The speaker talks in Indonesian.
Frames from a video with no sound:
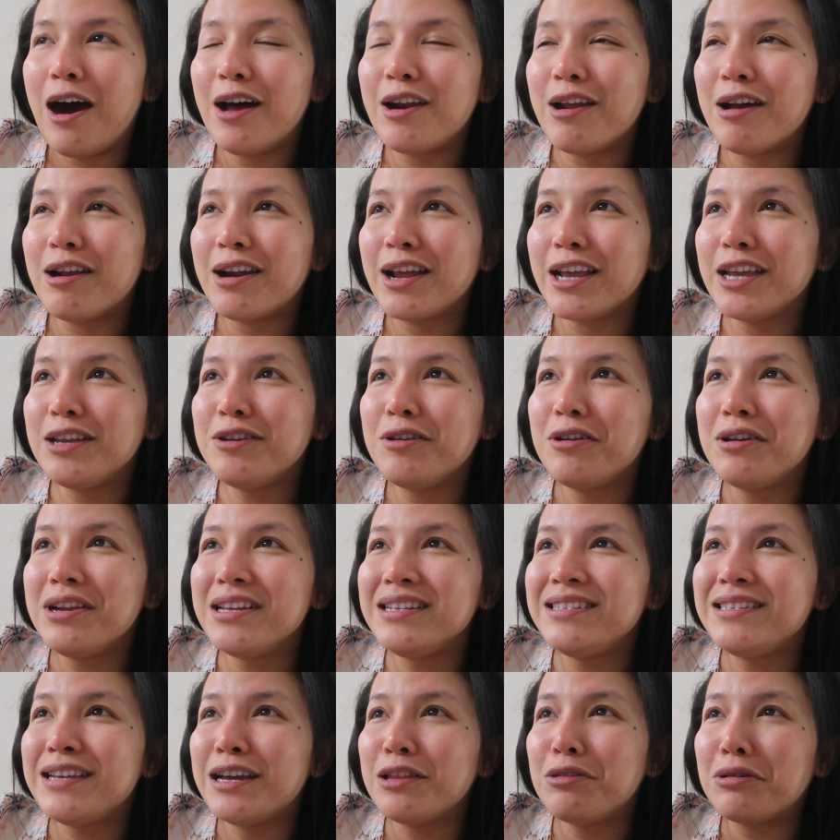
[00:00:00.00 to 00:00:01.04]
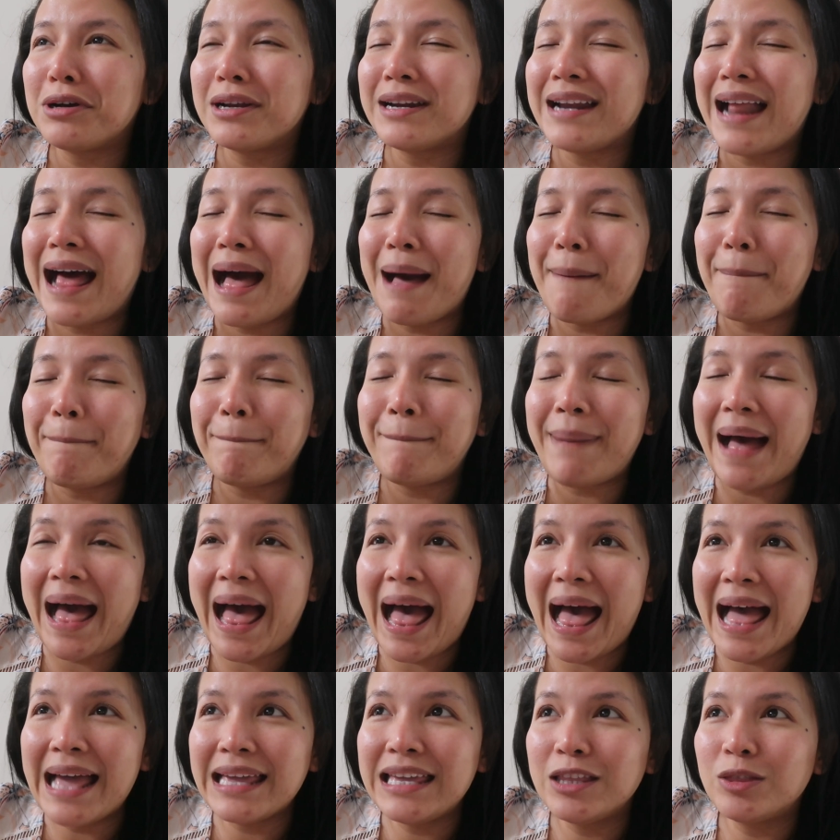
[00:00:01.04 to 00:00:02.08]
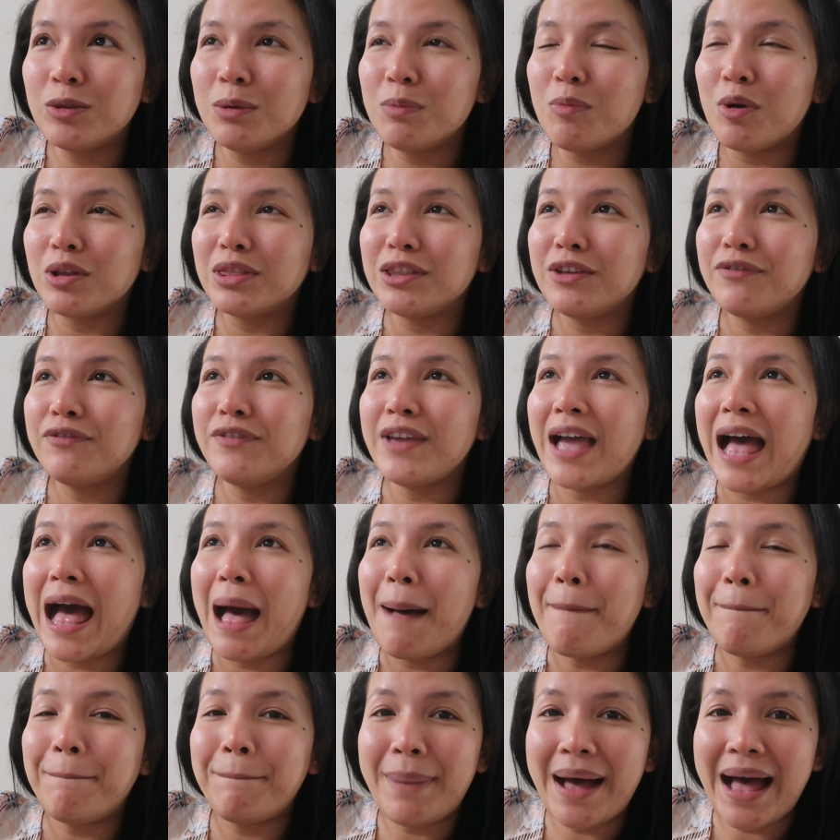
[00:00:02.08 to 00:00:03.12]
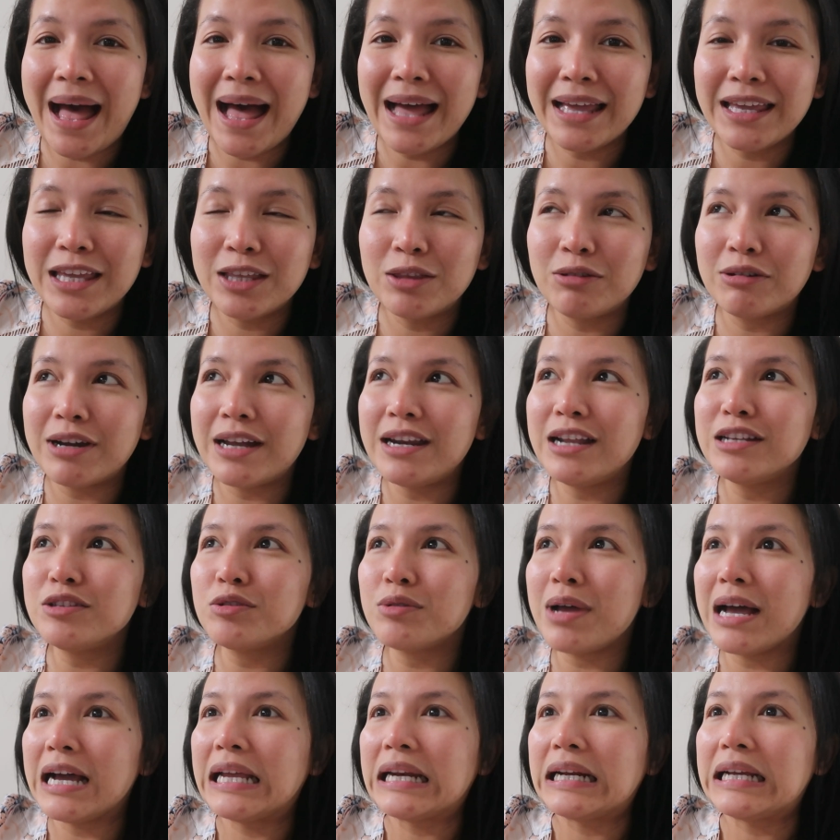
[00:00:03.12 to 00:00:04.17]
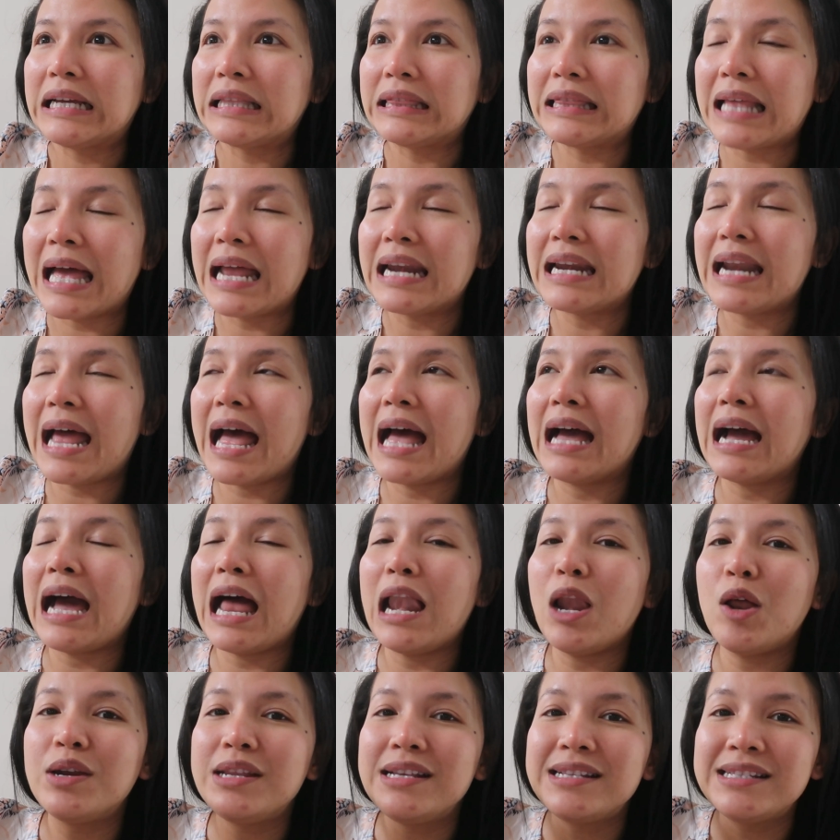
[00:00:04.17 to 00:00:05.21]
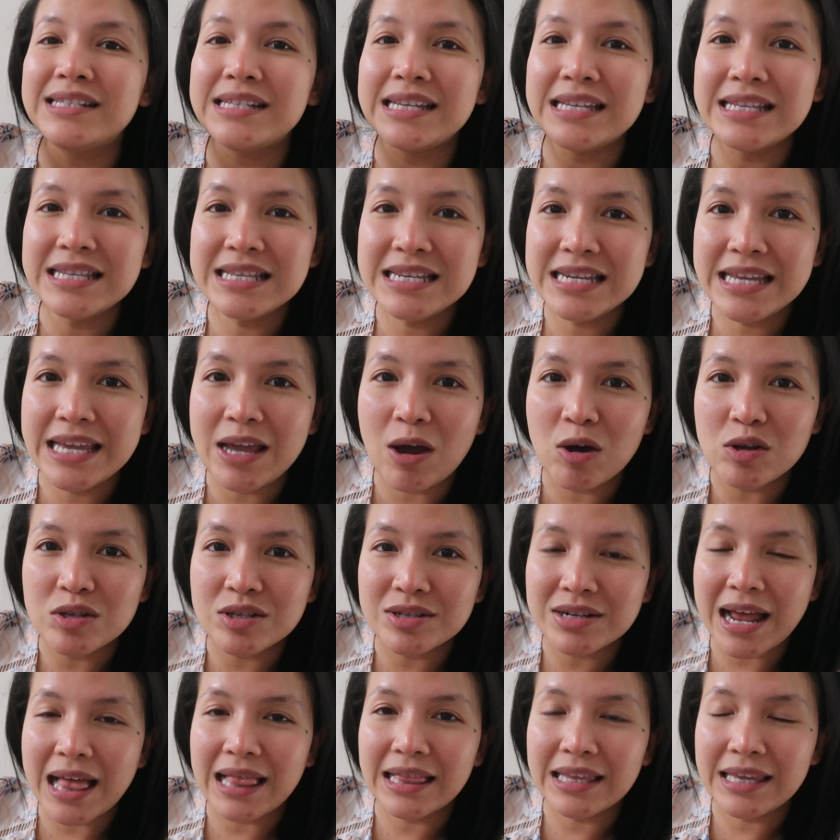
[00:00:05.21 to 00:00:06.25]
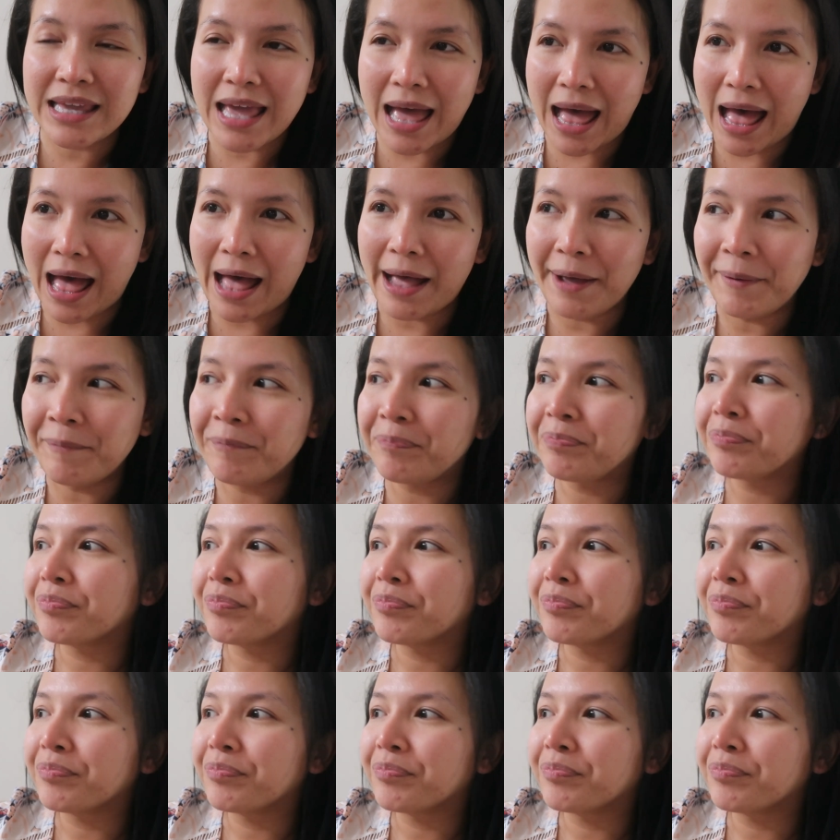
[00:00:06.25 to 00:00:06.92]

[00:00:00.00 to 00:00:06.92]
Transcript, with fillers: orang-orang Indonesia tuh kenapa gitu motifnya apa gitu kadang suka gergetan nah kalau di Sydney Australia